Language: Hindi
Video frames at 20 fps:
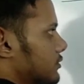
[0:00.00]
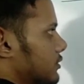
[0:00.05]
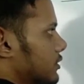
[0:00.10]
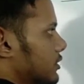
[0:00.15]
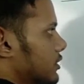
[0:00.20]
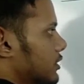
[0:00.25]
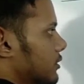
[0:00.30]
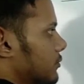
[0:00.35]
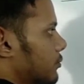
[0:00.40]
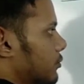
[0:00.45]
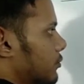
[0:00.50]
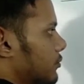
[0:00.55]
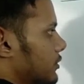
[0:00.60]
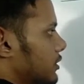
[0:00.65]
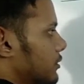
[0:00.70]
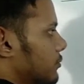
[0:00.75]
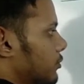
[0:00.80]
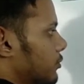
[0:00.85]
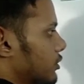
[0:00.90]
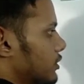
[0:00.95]
ठीक है
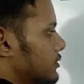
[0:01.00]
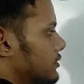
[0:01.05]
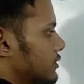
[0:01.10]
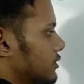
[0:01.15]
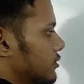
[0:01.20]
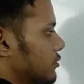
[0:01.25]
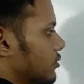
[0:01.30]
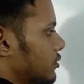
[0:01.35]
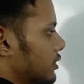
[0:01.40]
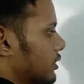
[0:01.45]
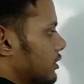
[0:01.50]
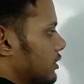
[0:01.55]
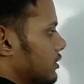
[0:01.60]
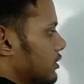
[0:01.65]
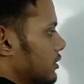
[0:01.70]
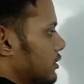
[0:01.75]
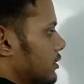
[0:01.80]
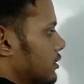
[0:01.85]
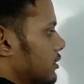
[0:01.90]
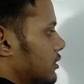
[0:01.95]
ये पॉलिसिंग होगी
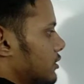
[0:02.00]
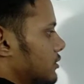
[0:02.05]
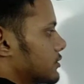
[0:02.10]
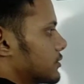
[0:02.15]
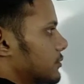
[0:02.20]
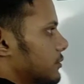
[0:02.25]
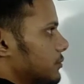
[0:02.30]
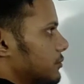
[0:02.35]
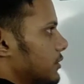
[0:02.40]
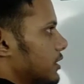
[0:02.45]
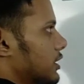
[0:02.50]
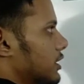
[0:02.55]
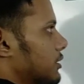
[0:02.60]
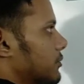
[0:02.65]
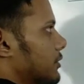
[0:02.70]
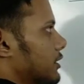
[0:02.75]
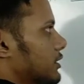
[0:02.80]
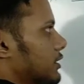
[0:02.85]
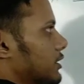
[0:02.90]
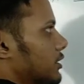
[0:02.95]
समझ में आ गई
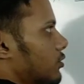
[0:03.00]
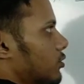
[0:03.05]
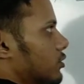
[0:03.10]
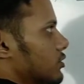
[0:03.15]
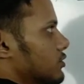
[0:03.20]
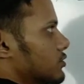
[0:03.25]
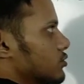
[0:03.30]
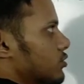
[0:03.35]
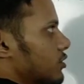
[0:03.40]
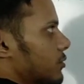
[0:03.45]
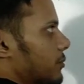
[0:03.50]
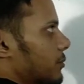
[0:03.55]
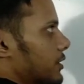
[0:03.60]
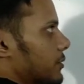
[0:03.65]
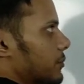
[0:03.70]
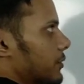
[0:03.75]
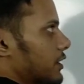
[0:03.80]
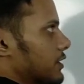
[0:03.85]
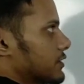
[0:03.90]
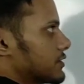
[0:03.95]
बात है और जो
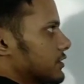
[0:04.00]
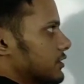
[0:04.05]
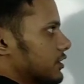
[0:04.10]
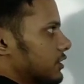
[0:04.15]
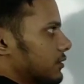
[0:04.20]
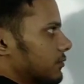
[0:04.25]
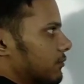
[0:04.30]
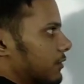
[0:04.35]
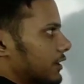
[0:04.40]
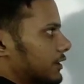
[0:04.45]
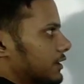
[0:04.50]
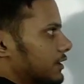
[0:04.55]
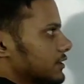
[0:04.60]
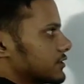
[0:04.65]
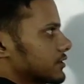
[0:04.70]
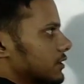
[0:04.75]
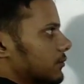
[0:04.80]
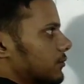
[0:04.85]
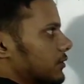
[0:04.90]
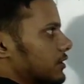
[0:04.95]
अपने पास
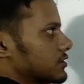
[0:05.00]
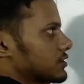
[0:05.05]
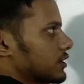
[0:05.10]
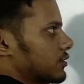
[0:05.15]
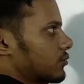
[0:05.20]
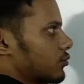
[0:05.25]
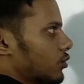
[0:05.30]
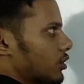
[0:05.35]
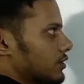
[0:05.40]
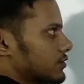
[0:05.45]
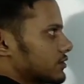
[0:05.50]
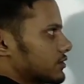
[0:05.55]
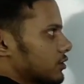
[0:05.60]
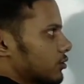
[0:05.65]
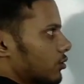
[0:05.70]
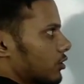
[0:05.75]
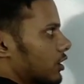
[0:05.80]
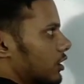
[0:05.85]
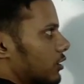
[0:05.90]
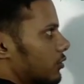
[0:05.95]
रिफ्लेक्टिंग सरफेस है वो ऐसे
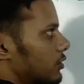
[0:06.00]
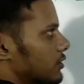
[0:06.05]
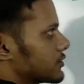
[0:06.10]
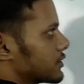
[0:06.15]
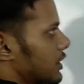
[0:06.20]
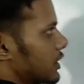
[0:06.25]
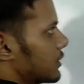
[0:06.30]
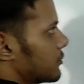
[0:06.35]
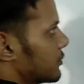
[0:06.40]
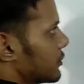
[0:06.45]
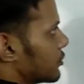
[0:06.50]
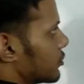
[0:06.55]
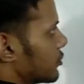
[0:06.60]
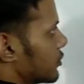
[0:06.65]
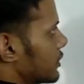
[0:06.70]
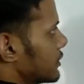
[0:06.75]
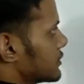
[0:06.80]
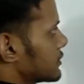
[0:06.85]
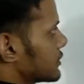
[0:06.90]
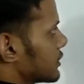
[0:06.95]
हो कर्व्ड साइड में हो
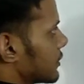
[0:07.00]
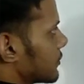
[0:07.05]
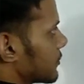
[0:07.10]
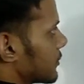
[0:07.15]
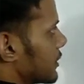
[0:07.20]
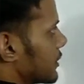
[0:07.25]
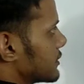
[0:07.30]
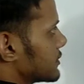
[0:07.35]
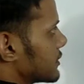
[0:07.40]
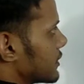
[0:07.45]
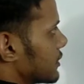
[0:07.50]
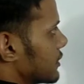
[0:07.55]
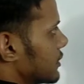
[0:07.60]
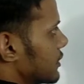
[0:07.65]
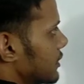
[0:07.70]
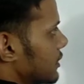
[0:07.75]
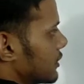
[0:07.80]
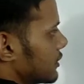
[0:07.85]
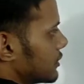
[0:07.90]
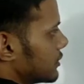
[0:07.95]
इस तरफ ऐसे
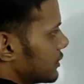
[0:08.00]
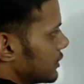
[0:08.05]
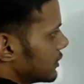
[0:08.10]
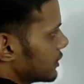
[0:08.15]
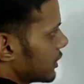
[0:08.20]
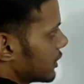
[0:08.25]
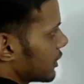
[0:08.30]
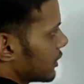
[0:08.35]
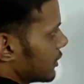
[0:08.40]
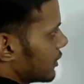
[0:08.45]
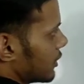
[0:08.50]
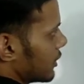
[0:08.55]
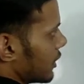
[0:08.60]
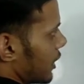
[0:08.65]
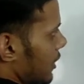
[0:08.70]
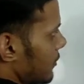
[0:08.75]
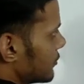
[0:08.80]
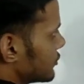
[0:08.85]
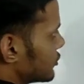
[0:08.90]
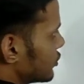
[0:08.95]
ठीक है
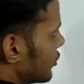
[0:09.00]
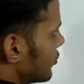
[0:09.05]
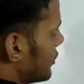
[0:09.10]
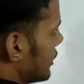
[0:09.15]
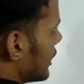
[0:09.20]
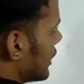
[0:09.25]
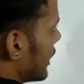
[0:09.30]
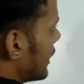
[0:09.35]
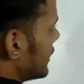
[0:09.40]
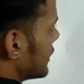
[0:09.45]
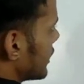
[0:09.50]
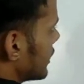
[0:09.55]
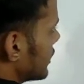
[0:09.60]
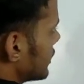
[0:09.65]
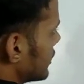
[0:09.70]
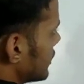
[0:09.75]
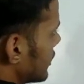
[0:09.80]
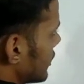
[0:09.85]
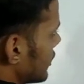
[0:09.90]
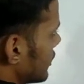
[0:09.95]
अब जो भी लाइट
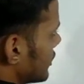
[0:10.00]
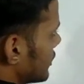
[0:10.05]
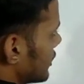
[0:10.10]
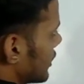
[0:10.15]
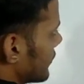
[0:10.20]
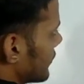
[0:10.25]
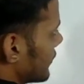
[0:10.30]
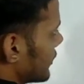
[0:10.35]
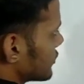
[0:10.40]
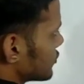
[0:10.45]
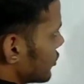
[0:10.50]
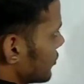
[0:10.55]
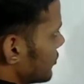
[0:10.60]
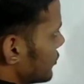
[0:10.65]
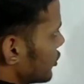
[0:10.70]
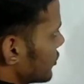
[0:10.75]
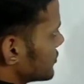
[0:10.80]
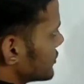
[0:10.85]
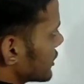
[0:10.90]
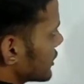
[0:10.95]
आएगी ना या फिर जो
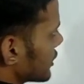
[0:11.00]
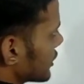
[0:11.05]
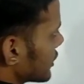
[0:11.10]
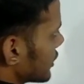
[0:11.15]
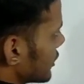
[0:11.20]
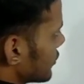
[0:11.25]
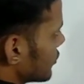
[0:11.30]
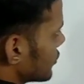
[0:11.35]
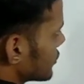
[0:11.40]
भी ऑब्जेक्ट रखेंगे